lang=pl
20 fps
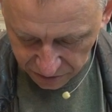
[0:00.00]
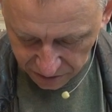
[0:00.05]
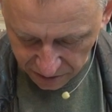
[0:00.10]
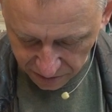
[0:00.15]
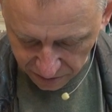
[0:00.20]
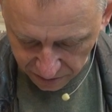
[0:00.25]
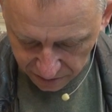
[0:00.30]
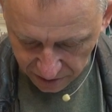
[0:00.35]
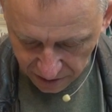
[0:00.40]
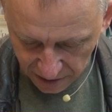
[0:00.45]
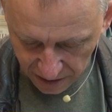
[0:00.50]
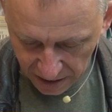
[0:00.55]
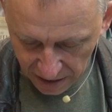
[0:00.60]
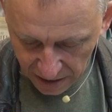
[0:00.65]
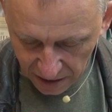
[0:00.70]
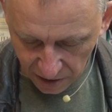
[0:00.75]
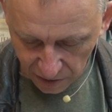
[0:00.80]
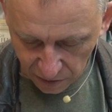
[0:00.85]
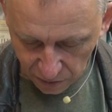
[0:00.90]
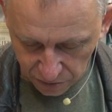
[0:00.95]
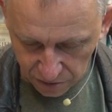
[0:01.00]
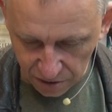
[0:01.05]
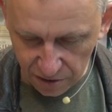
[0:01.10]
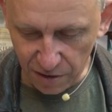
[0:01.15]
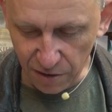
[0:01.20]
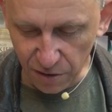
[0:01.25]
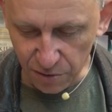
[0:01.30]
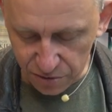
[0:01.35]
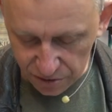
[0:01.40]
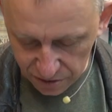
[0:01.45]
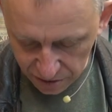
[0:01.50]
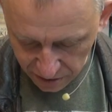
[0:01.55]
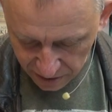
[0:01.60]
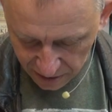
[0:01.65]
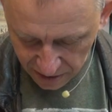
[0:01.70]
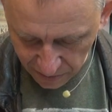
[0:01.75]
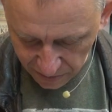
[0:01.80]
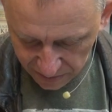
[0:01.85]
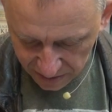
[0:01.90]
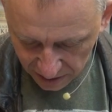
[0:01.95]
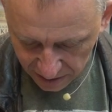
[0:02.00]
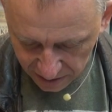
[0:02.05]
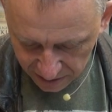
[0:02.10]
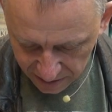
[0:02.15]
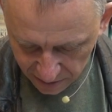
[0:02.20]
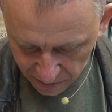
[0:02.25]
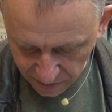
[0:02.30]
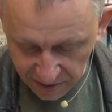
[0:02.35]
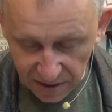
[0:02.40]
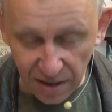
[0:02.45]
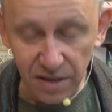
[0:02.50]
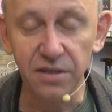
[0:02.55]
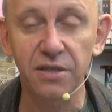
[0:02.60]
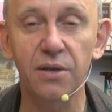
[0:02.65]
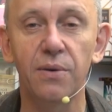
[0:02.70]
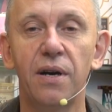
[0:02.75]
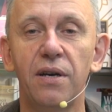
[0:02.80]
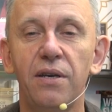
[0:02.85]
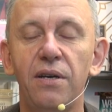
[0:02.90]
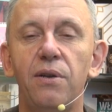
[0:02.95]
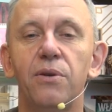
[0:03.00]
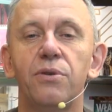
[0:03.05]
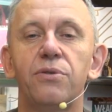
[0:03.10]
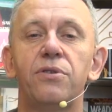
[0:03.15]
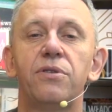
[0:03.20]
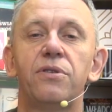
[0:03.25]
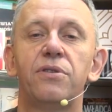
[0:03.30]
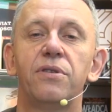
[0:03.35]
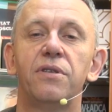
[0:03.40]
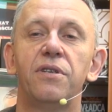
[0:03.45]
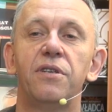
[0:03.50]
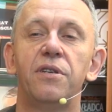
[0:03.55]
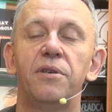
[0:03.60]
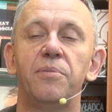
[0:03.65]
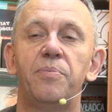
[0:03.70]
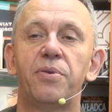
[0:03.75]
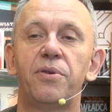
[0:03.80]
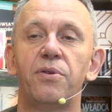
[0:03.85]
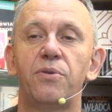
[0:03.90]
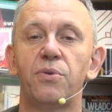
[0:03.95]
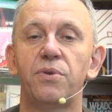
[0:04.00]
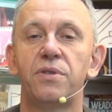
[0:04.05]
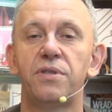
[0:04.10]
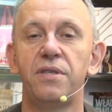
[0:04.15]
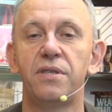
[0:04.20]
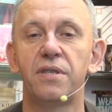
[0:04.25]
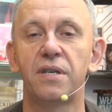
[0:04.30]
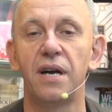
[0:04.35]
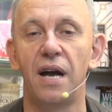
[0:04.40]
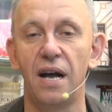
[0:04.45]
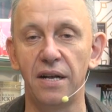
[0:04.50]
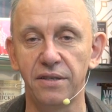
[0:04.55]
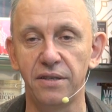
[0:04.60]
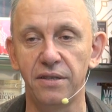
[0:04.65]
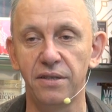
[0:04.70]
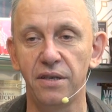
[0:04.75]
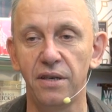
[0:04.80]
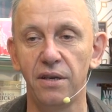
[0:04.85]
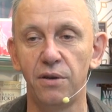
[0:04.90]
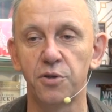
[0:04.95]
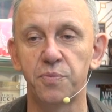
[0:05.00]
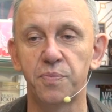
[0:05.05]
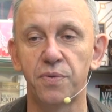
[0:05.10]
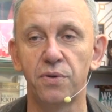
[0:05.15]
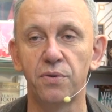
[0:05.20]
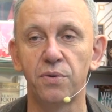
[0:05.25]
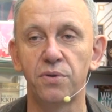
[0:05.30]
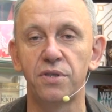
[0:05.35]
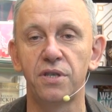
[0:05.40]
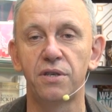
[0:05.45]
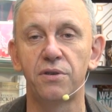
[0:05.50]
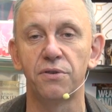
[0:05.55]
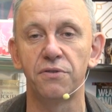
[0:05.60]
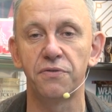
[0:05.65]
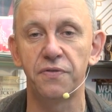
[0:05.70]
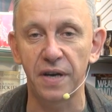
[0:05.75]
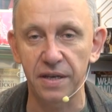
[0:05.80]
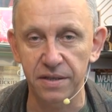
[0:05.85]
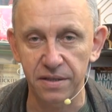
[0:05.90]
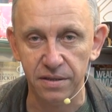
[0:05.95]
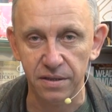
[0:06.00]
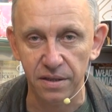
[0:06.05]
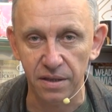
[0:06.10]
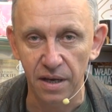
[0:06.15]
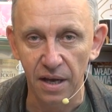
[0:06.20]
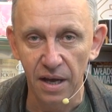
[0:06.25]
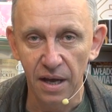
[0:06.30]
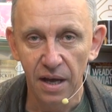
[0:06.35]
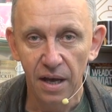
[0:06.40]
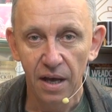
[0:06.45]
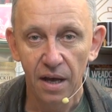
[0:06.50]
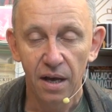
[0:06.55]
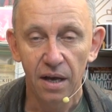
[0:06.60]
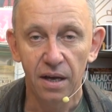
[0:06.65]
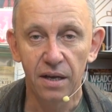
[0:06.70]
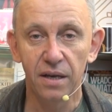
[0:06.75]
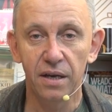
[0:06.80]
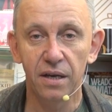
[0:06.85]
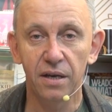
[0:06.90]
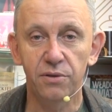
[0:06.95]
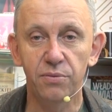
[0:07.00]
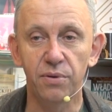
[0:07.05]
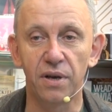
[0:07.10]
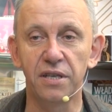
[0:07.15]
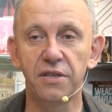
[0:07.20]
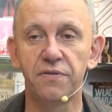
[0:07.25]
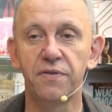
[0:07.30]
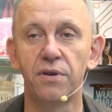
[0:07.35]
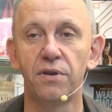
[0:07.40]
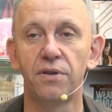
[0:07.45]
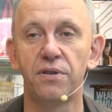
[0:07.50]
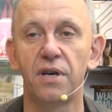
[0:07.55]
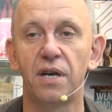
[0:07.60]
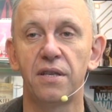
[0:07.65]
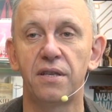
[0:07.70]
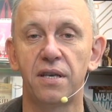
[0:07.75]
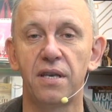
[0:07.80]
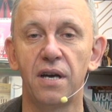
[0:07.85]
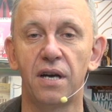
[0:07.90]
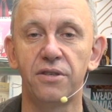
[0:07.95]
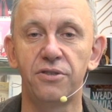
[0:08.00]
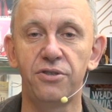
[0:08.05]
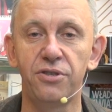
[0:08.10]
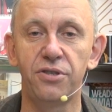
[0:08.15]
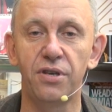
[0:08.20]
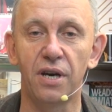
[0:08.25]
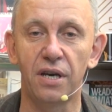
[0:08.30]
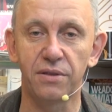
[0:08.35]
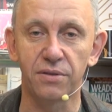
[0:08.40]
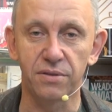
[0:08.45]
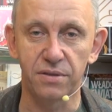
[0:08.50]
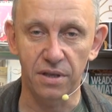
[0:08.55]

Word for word: że od, od ilości igieł zależała ilość produkcji tkanin, ilość produkcji konfekcji, która nie wyglądała tak jak dzisiaj, to